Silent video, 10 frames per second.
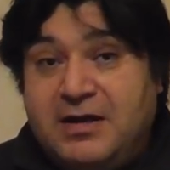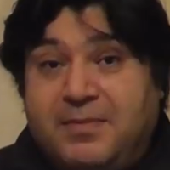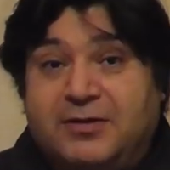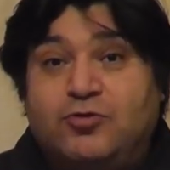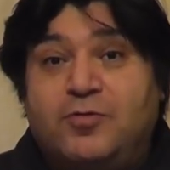
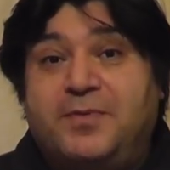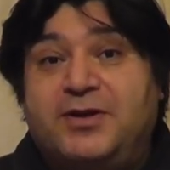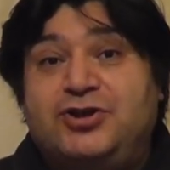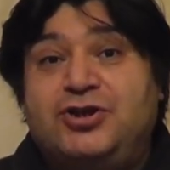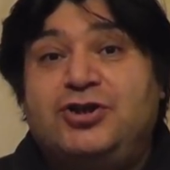По той
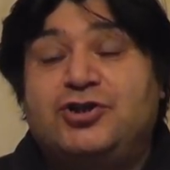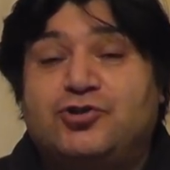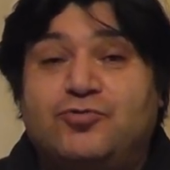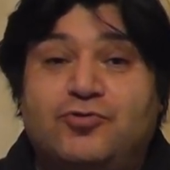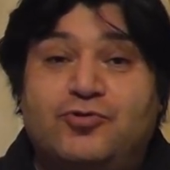причине,
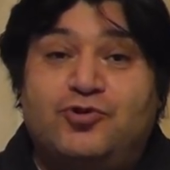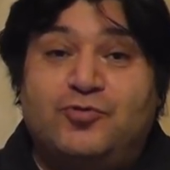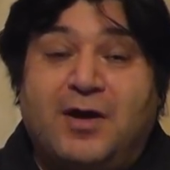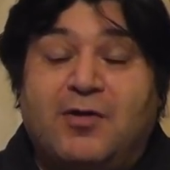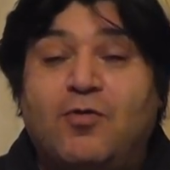что
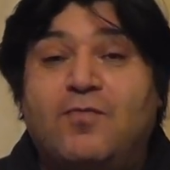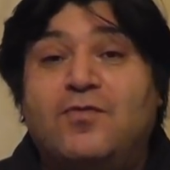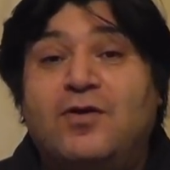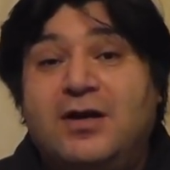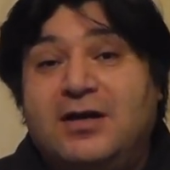
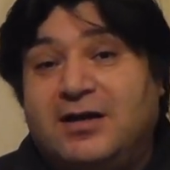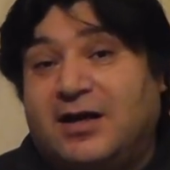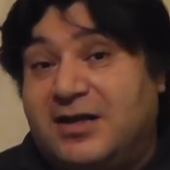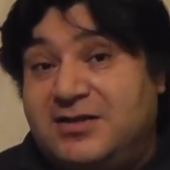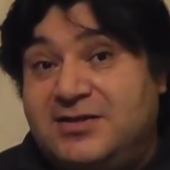Чумакову
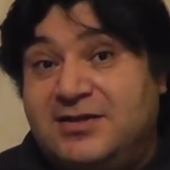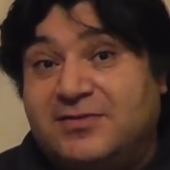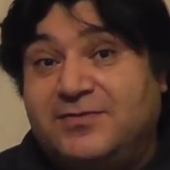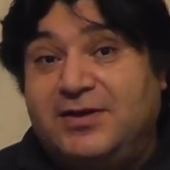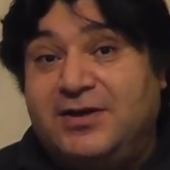
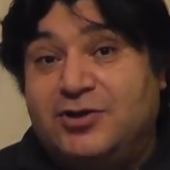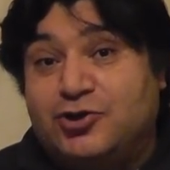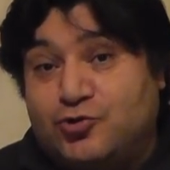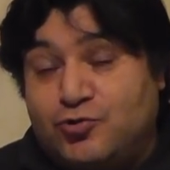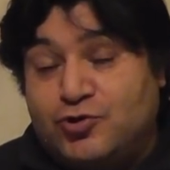гарантировали
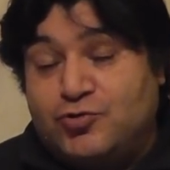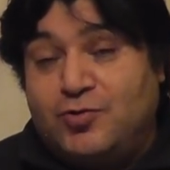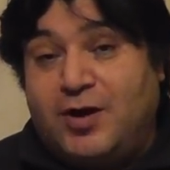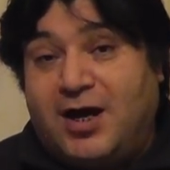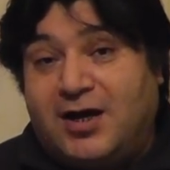
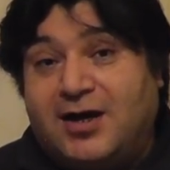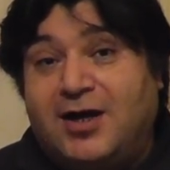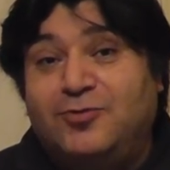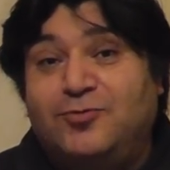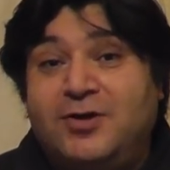жесткую
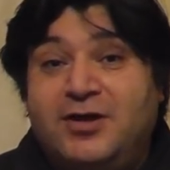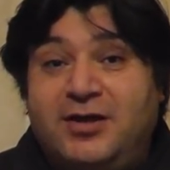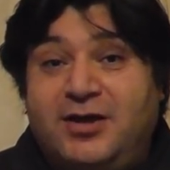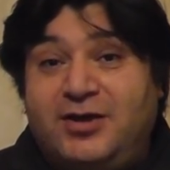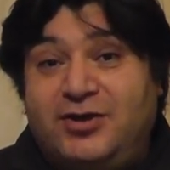охрану,
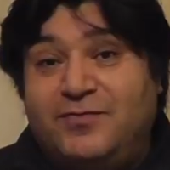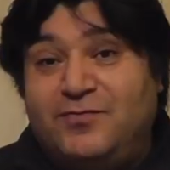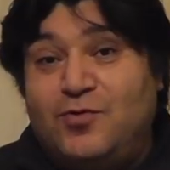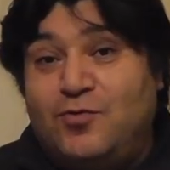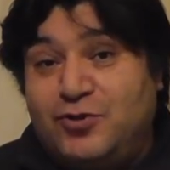и
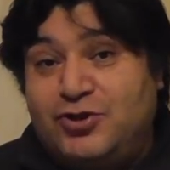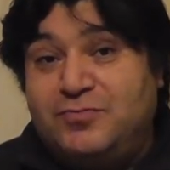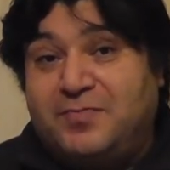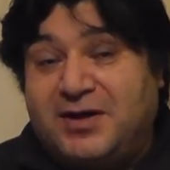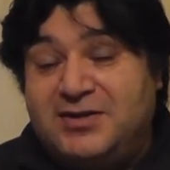его
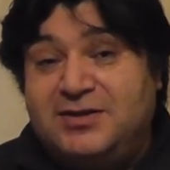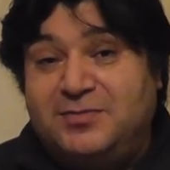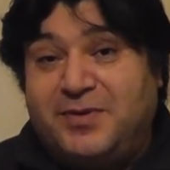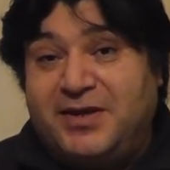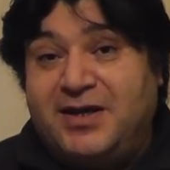очень
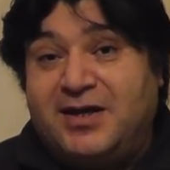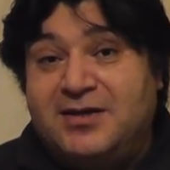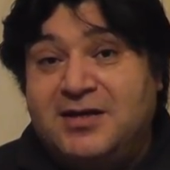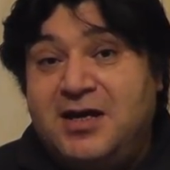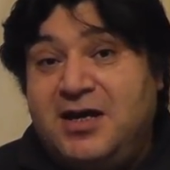просил
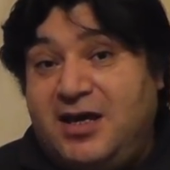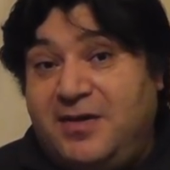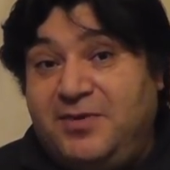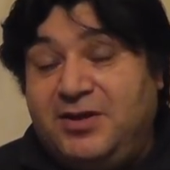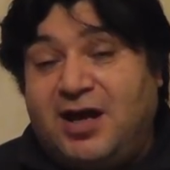приехать
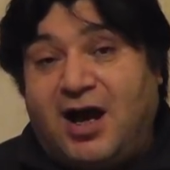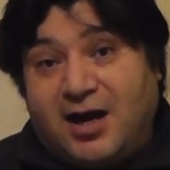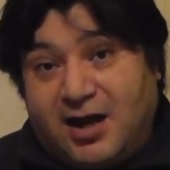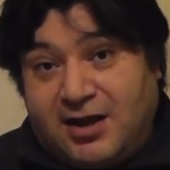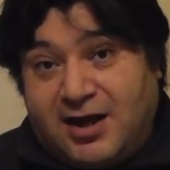Эмин
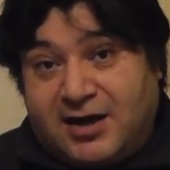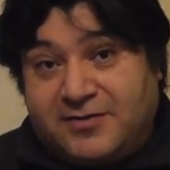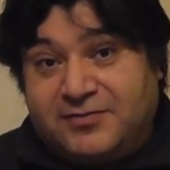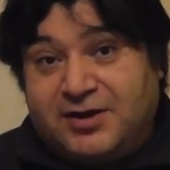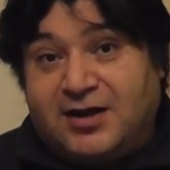
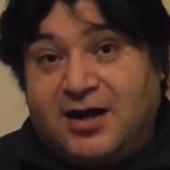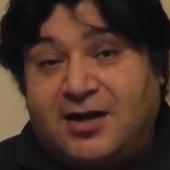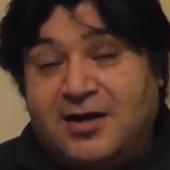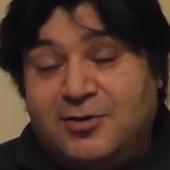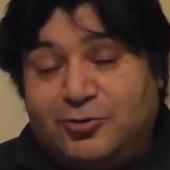Агаларов, так
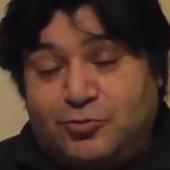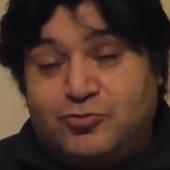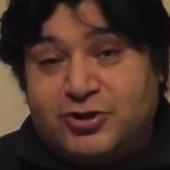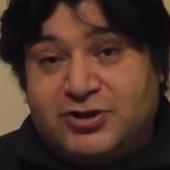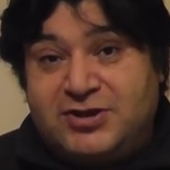как
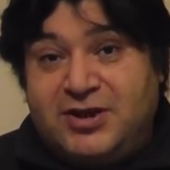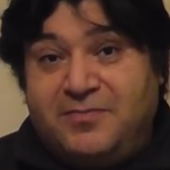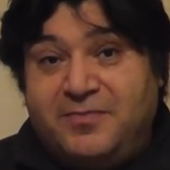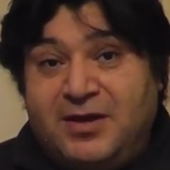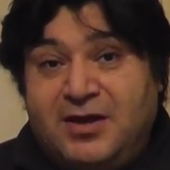дружит с
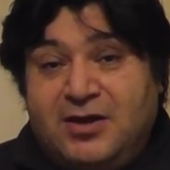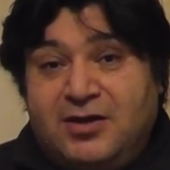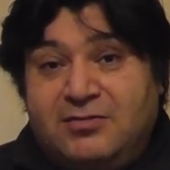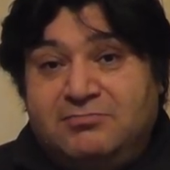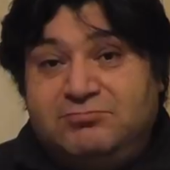ним –
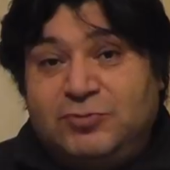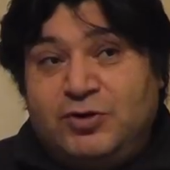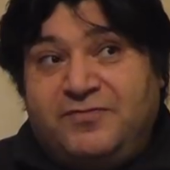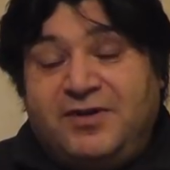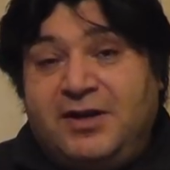ну
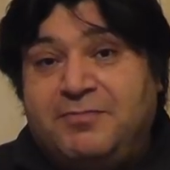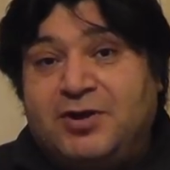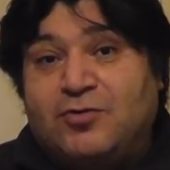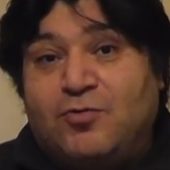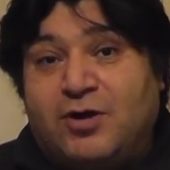и Филипп
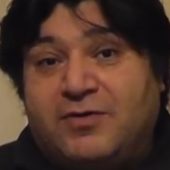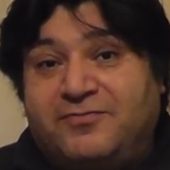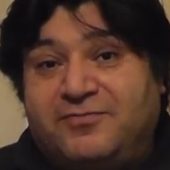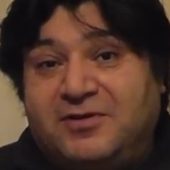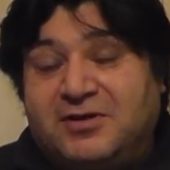
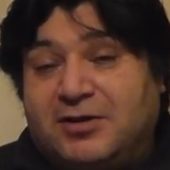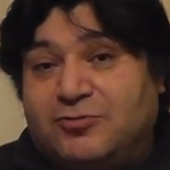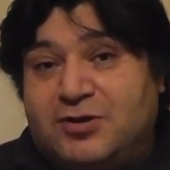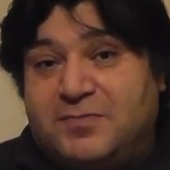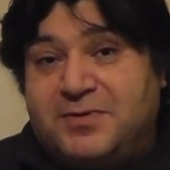Киркоров, э,
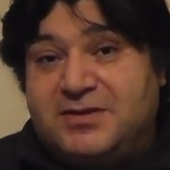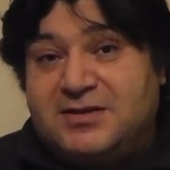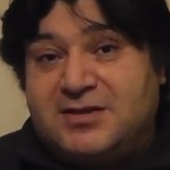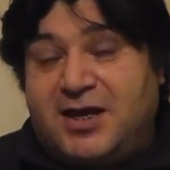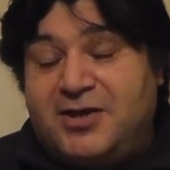который
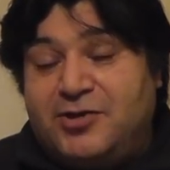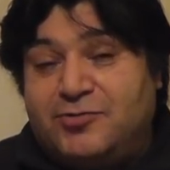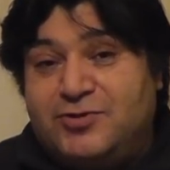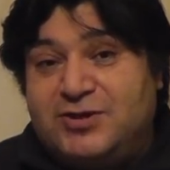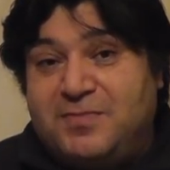
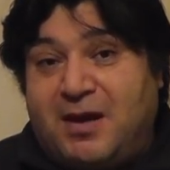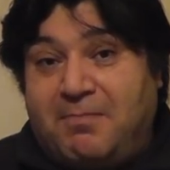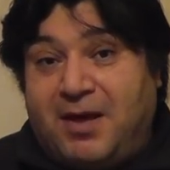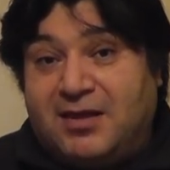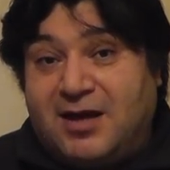позиционирует себя
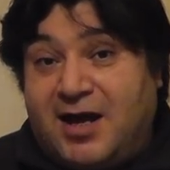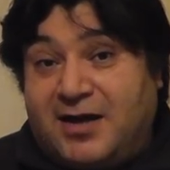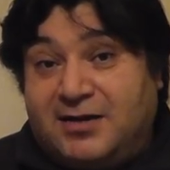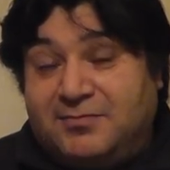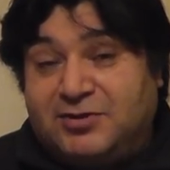
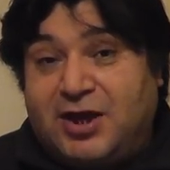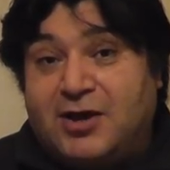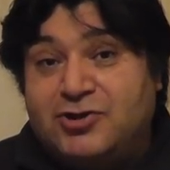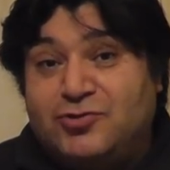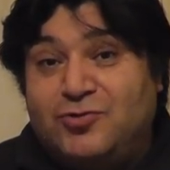болгарином
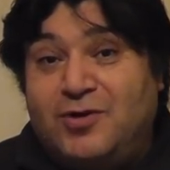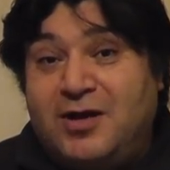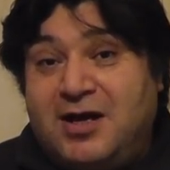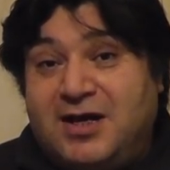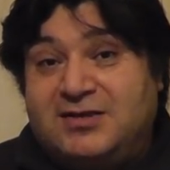так, что
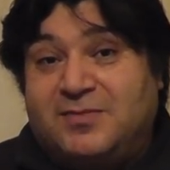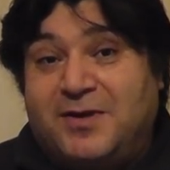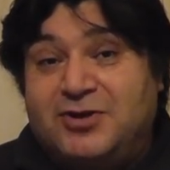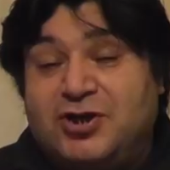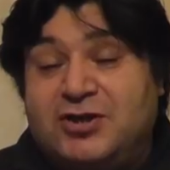
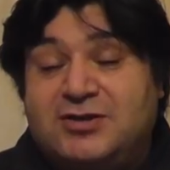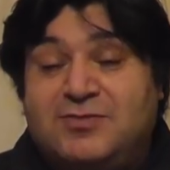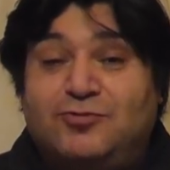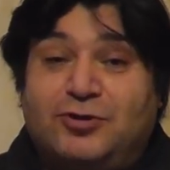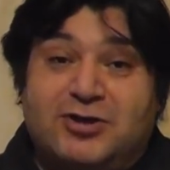азербайджанцы
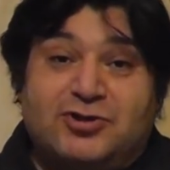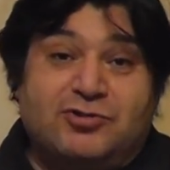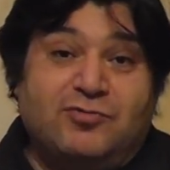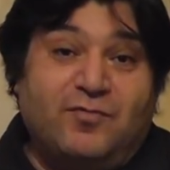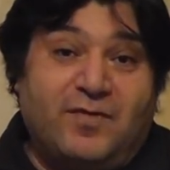его даже
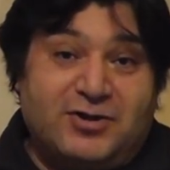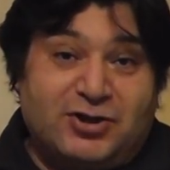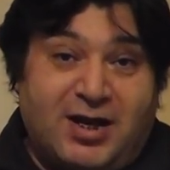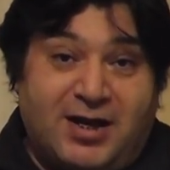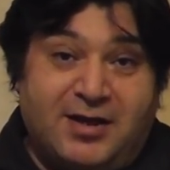
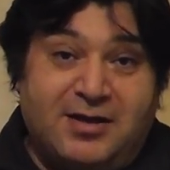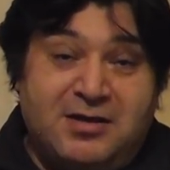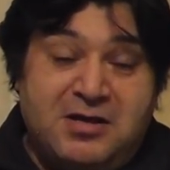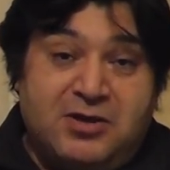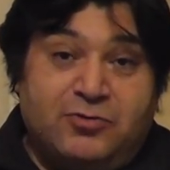зауважали.
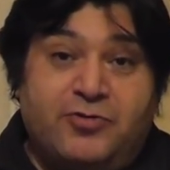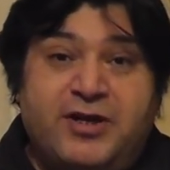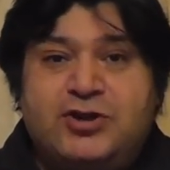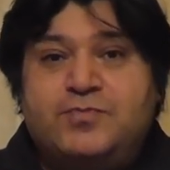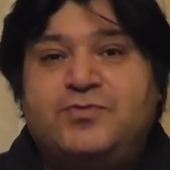Но
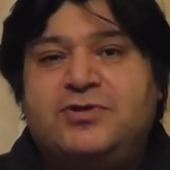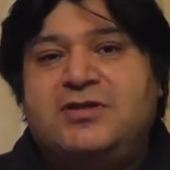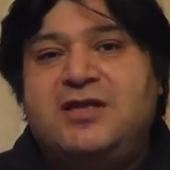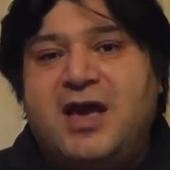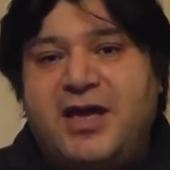речь
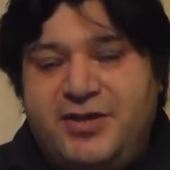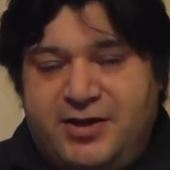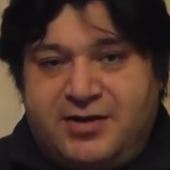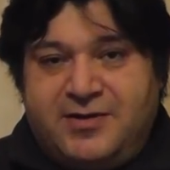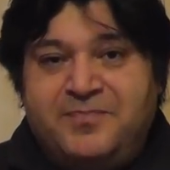будет не о
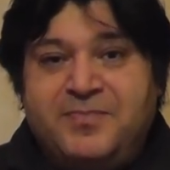них.